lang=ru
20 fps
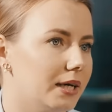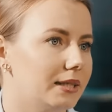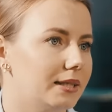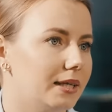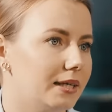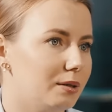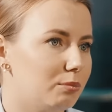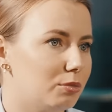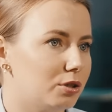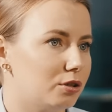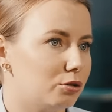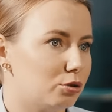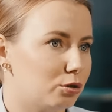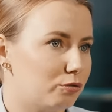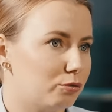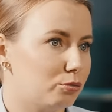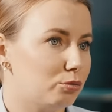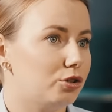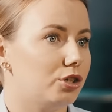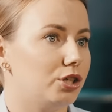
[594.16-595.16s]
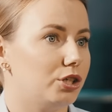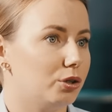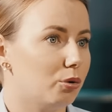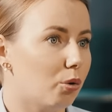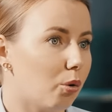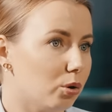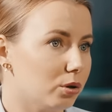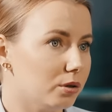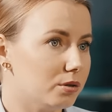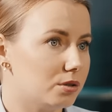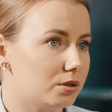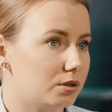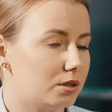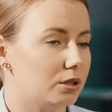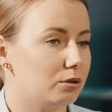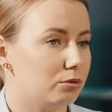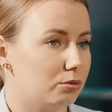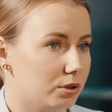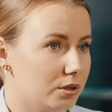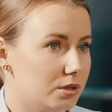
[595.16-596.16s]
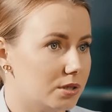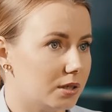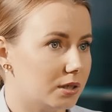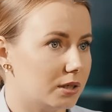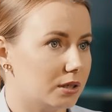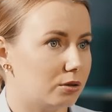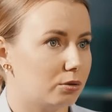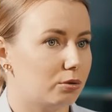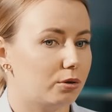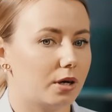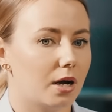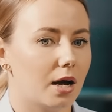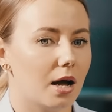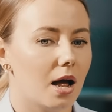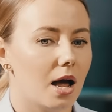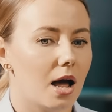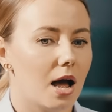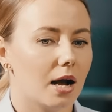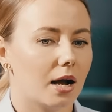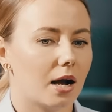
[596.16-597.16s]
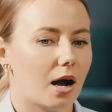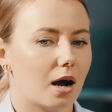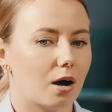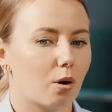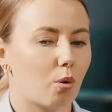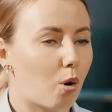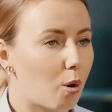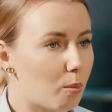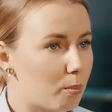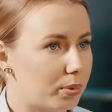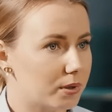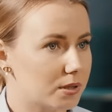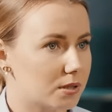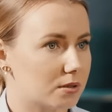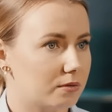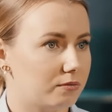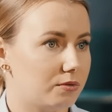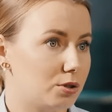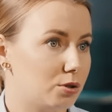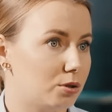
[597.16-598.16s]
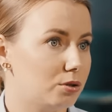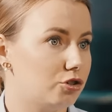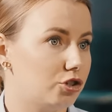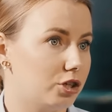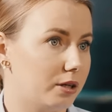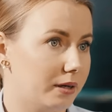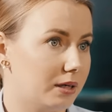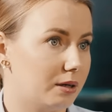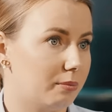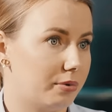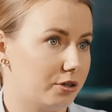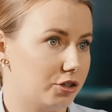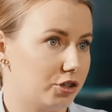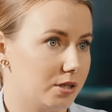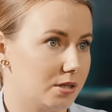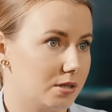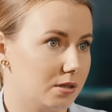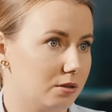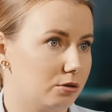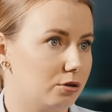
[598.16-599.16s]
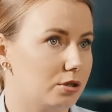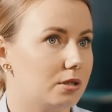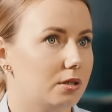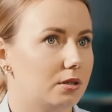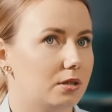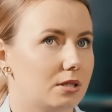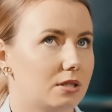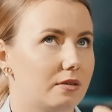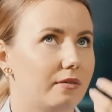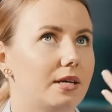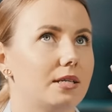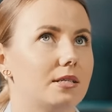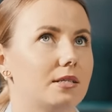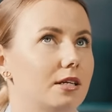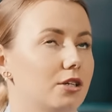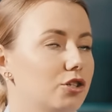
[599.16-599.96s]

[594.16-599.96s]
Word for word: это именно тот внутренний голос, это интуиция, которая как компас ведет человека по жизни. То есть это связь с